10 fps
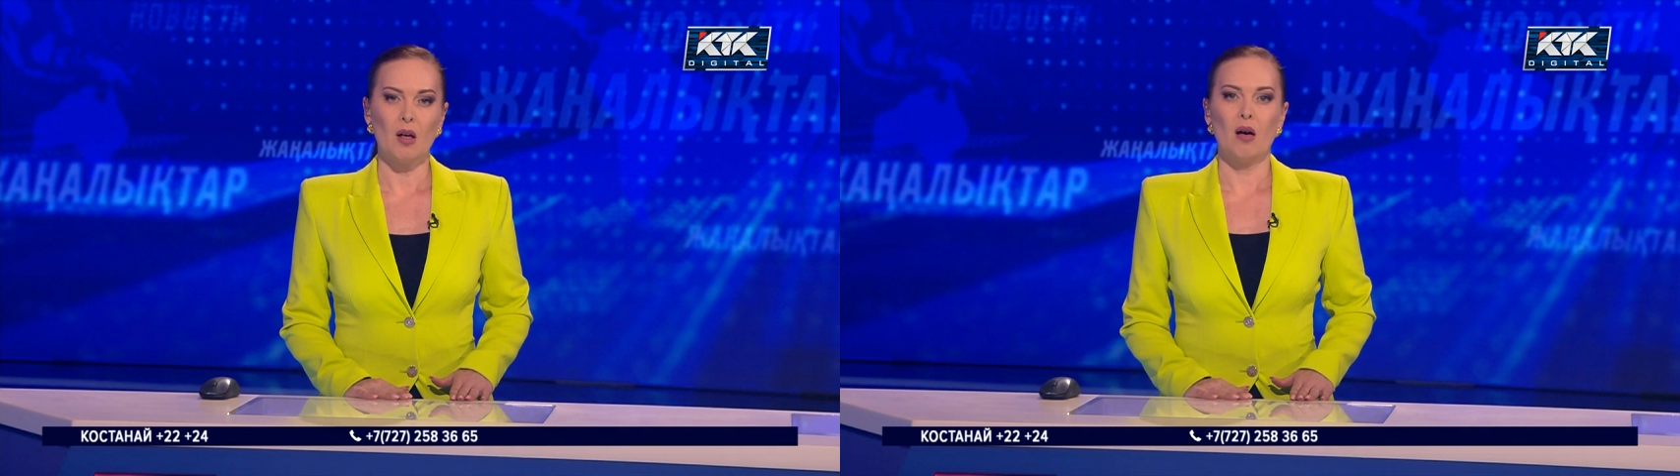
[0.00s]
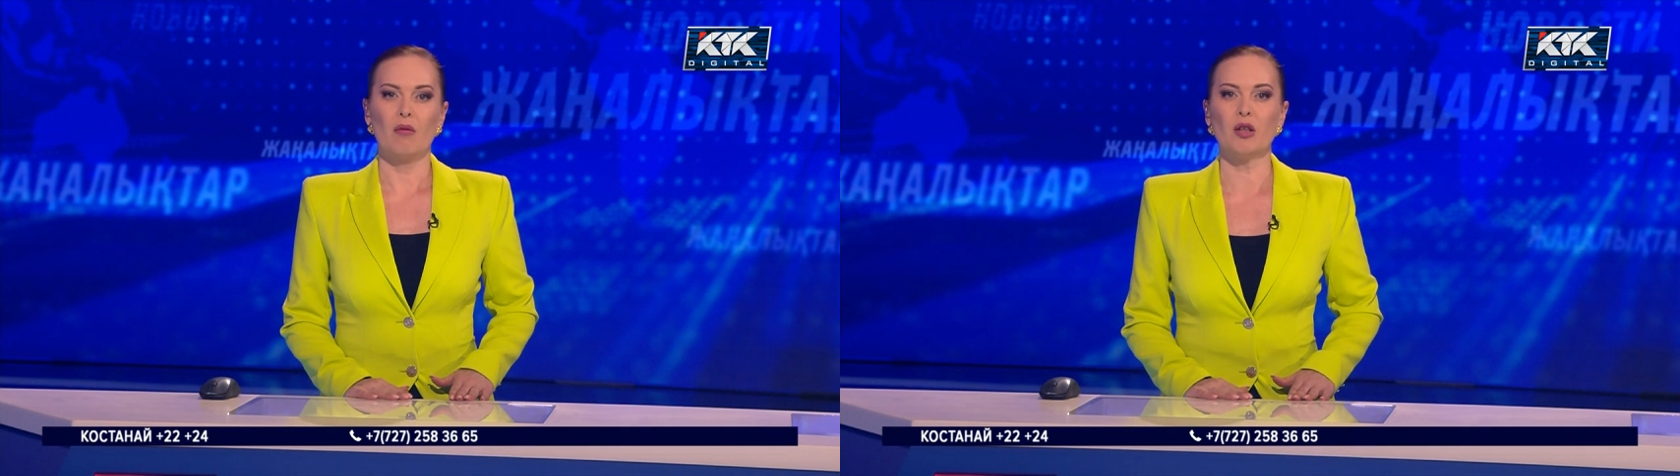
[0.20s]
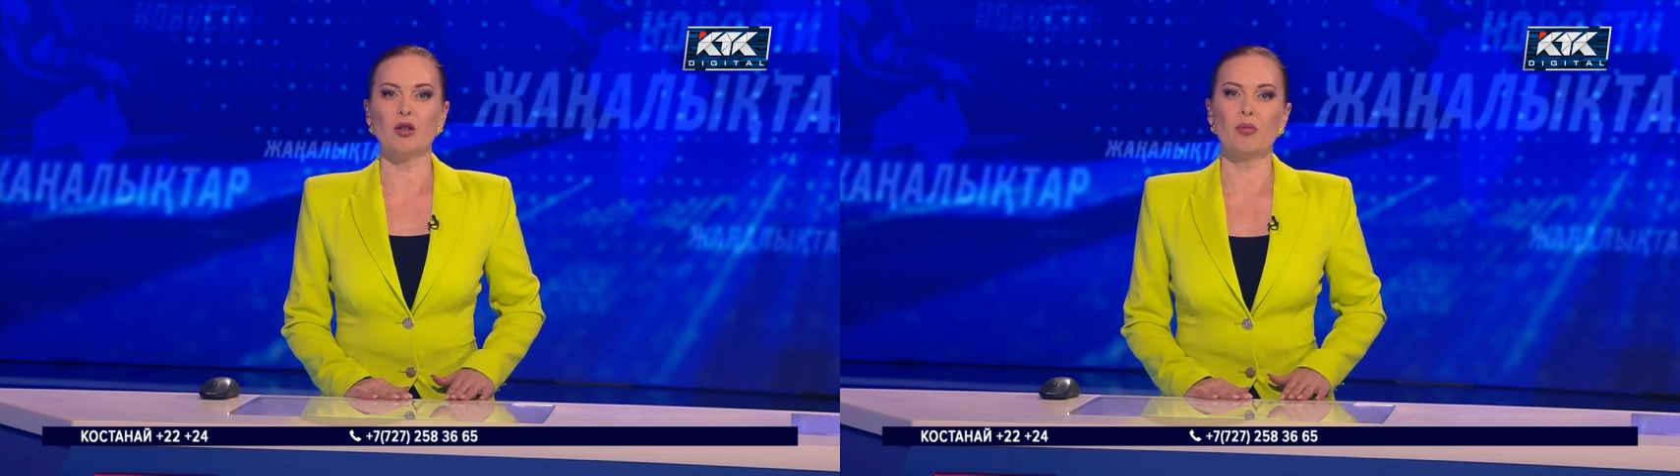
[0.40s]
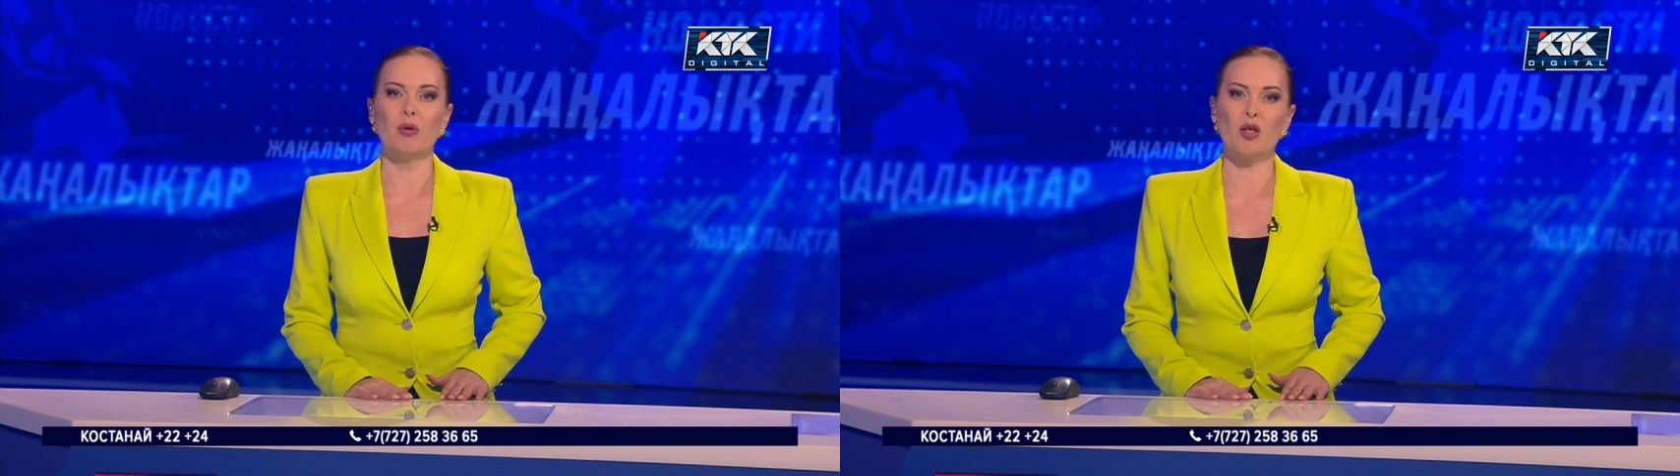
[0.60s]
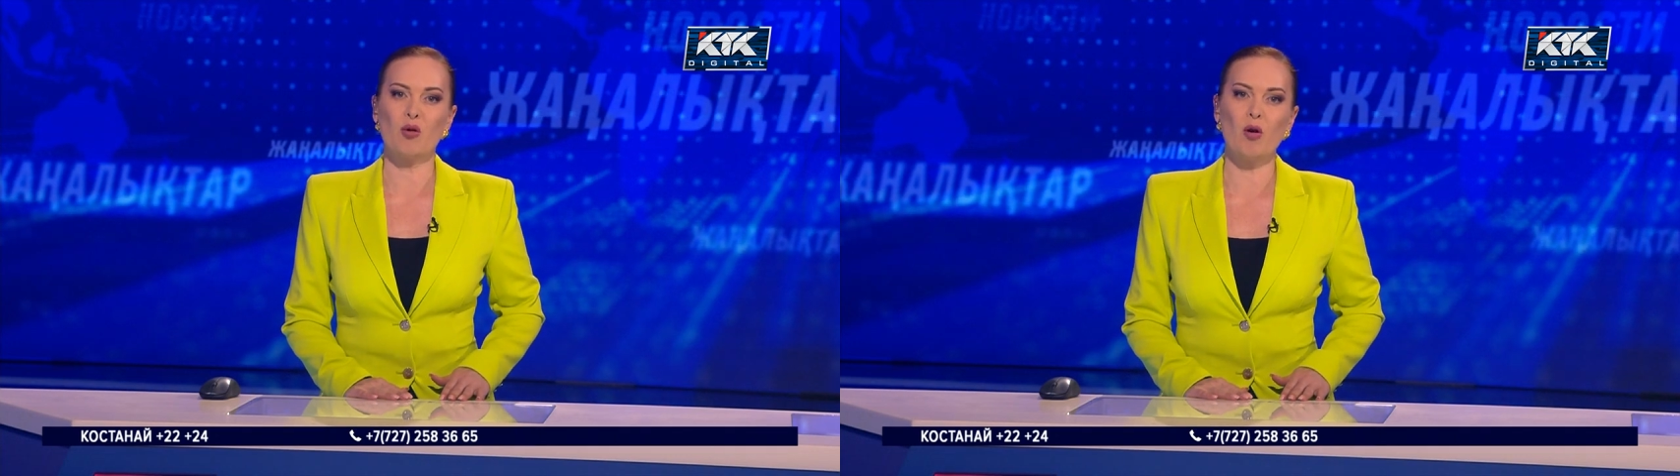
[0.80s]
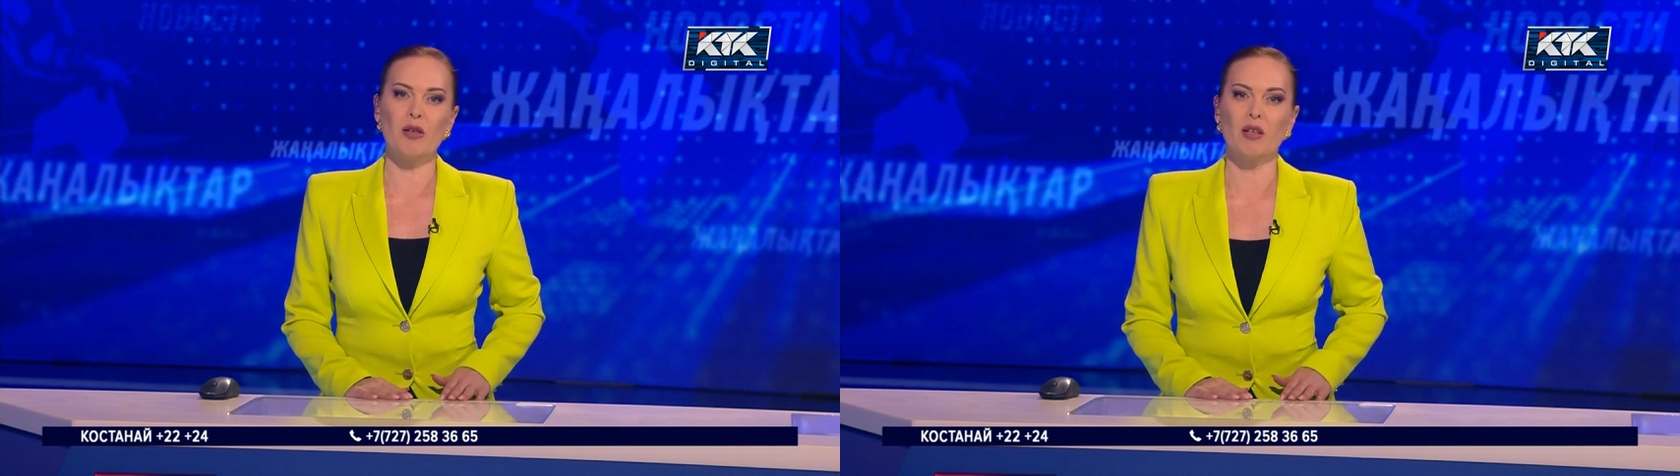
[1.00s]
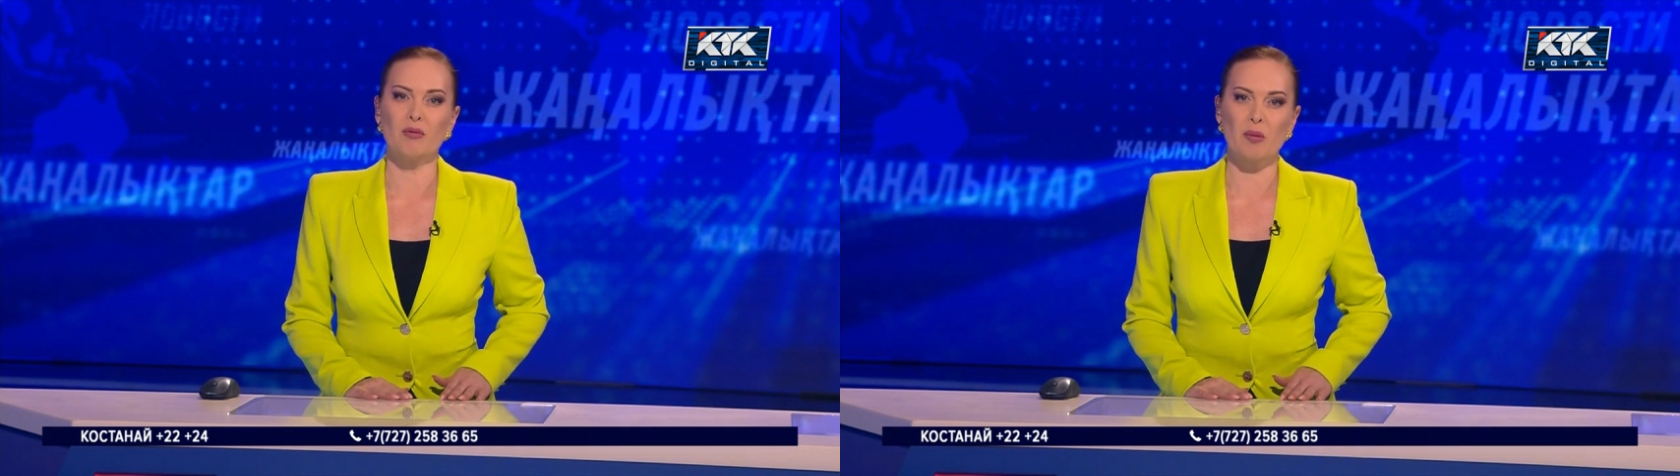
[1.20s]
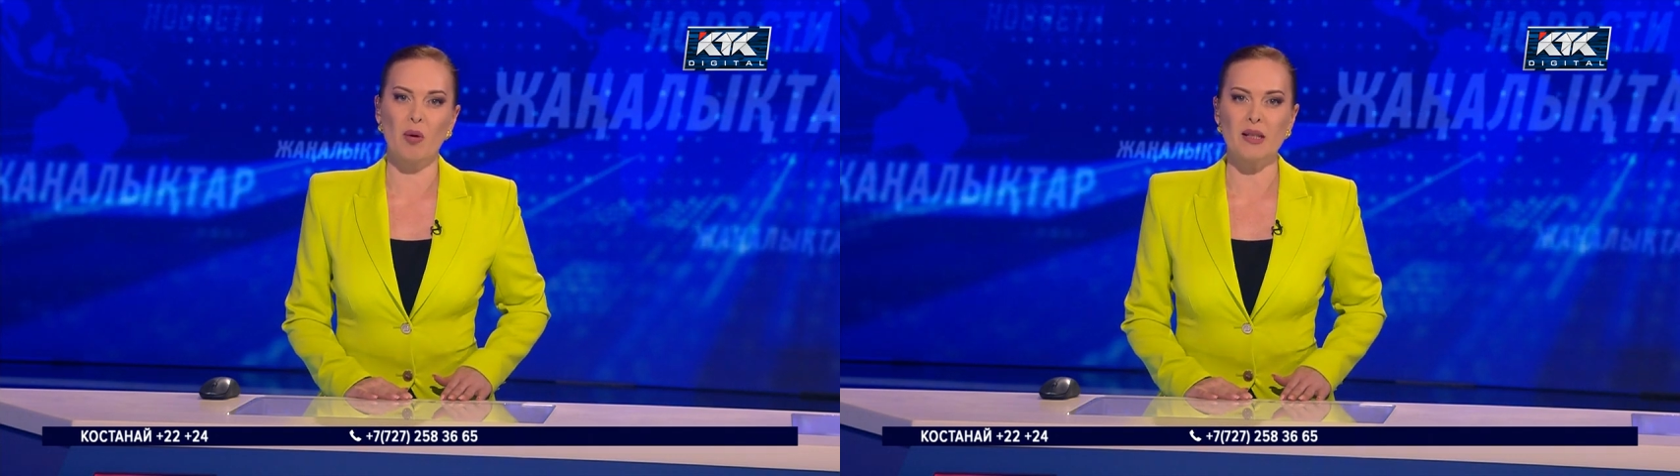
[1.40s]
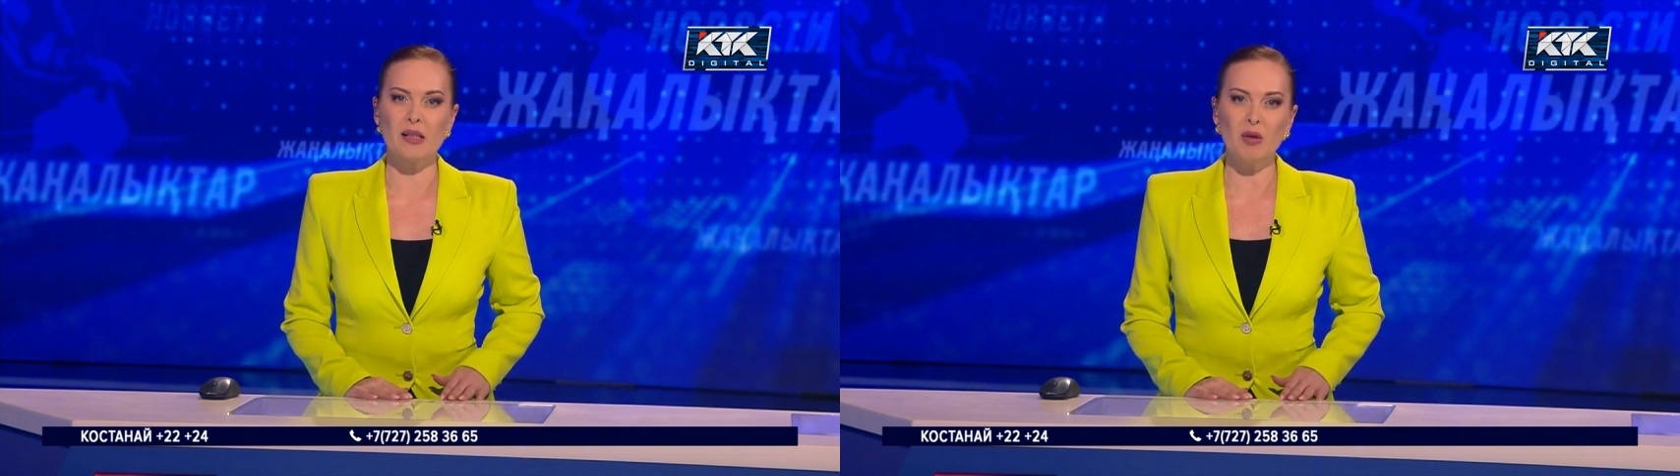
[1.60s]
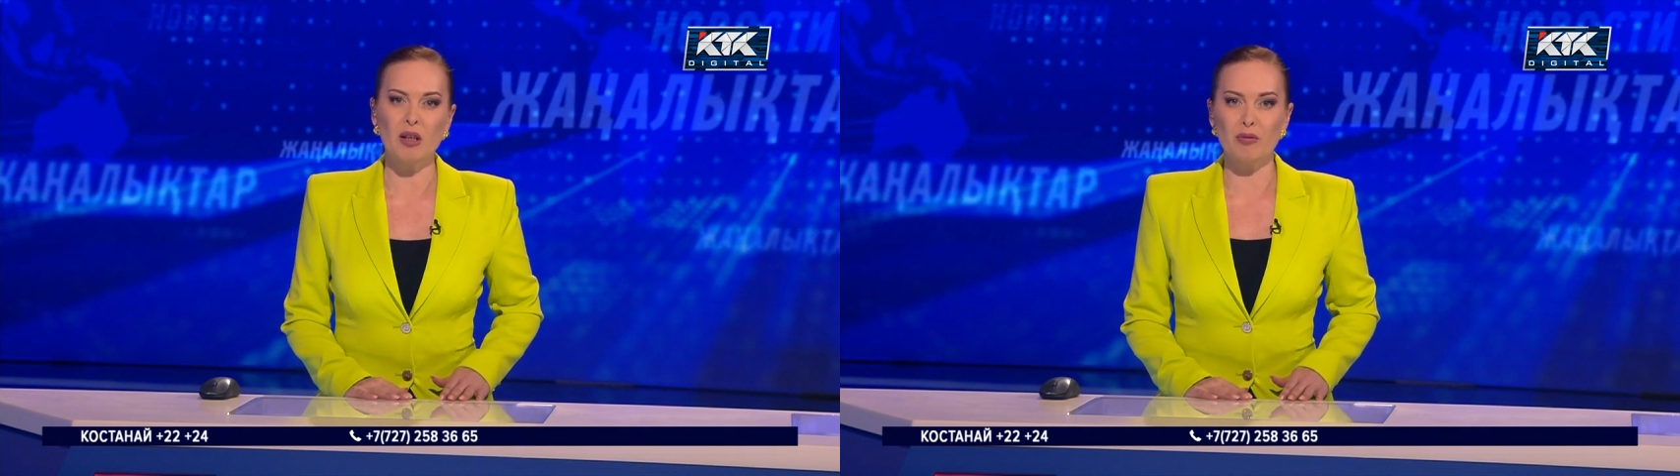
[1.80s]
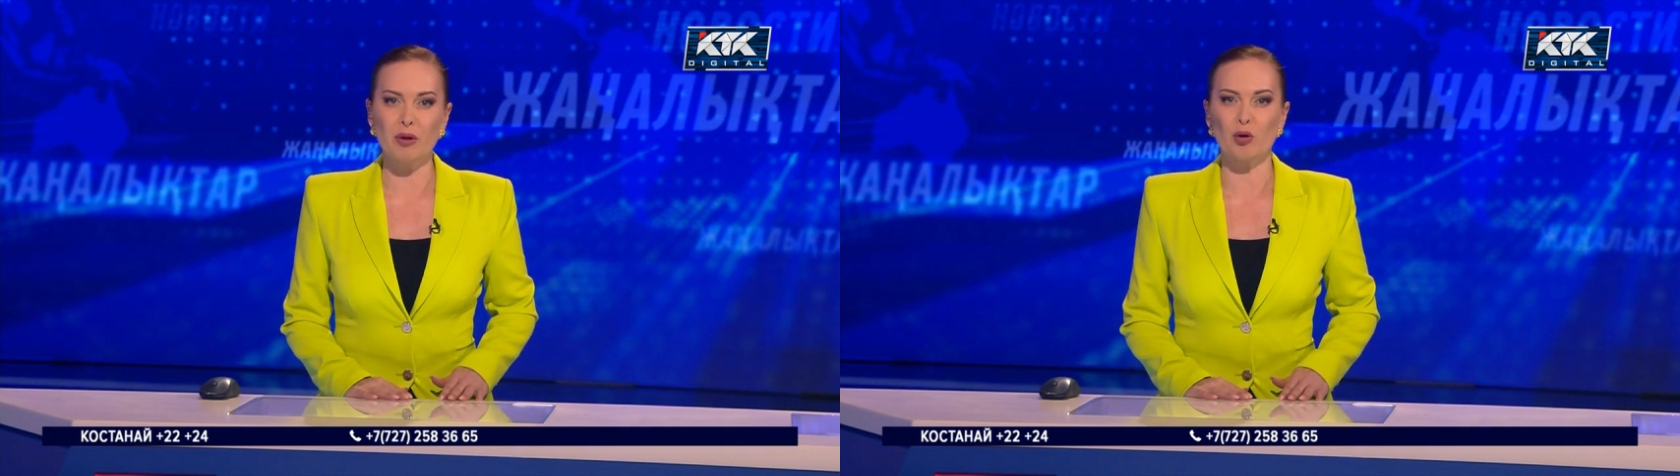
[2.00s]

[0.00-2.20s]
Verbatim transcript: В Актобе школьников-спортсменов,